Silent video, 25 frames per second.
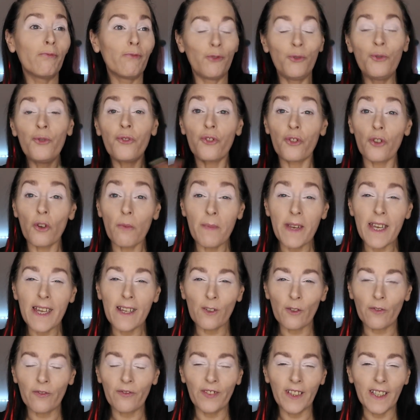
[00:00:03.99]
une
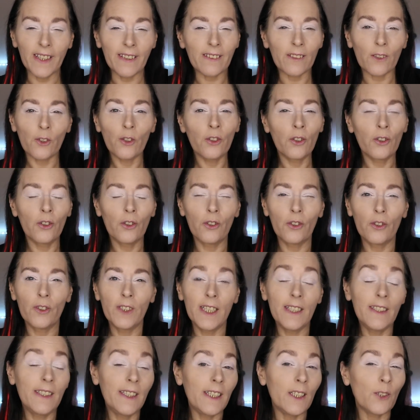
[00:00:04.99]
semaine en fait euh,
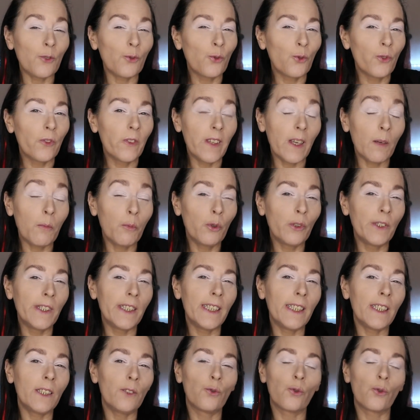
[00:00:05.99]
dédiée aux abonnés.